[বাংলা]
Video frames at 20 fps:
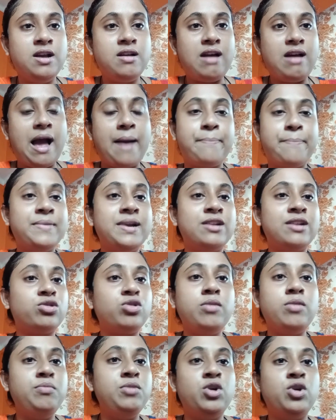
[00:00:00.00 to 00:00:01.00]
আপনার তো
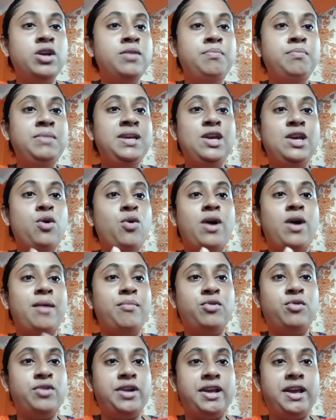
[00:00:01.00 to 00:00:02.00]
ওই মিও
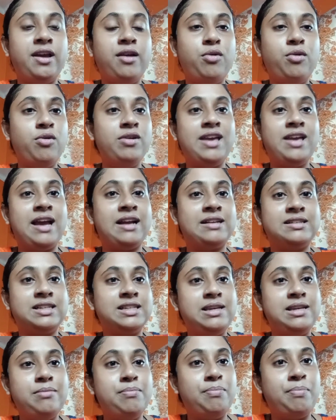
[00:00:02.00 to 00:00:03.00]
আমরে ওই একটা
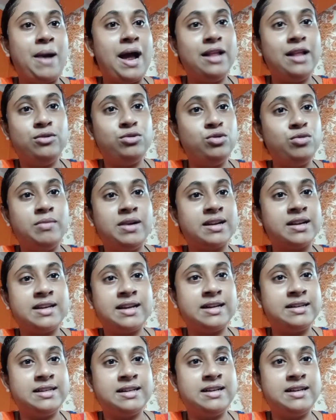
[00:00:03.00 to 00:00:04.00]
কি ফালতু মার্কা
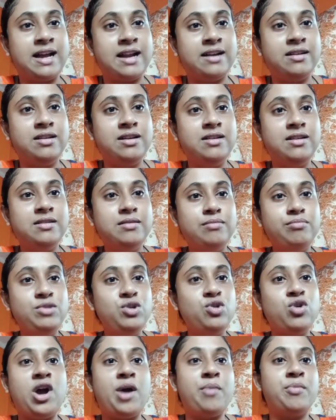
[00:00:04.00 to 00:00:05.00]
একটা গান
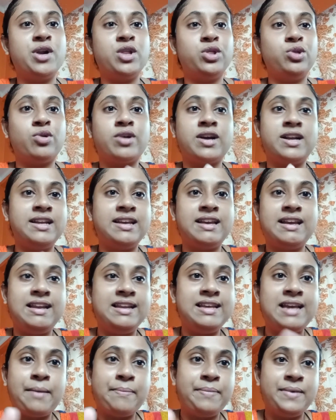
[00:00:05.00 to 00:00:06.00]
মিও আমরের দোকানে
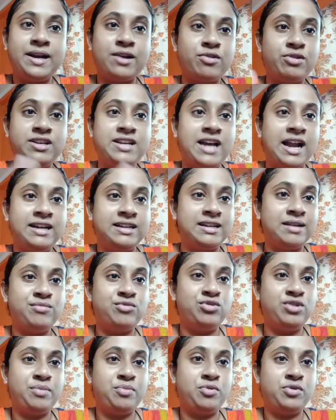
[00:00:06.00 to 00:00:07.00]
গেলেই আপনার ওই গানটা
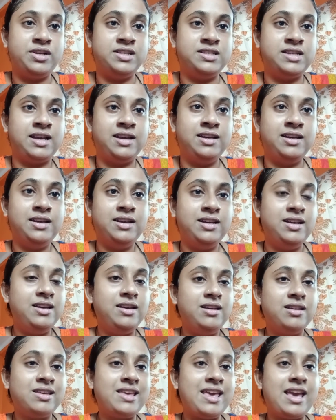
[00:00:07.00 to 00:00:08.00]
মনে পড়ে যায়
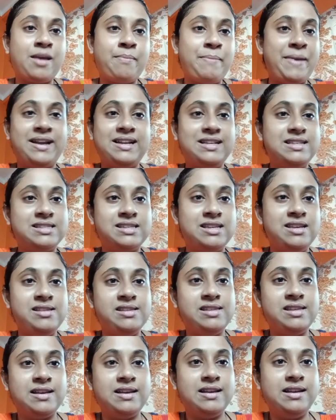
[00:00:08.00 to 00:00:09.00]
কেক প্যাটিস
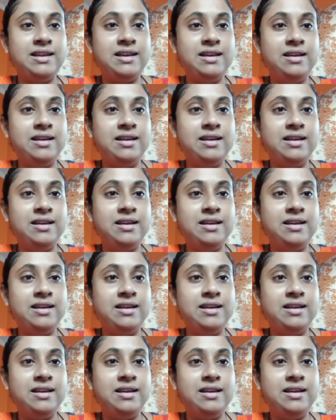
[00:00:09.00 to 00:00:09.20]
কিনতে গেলে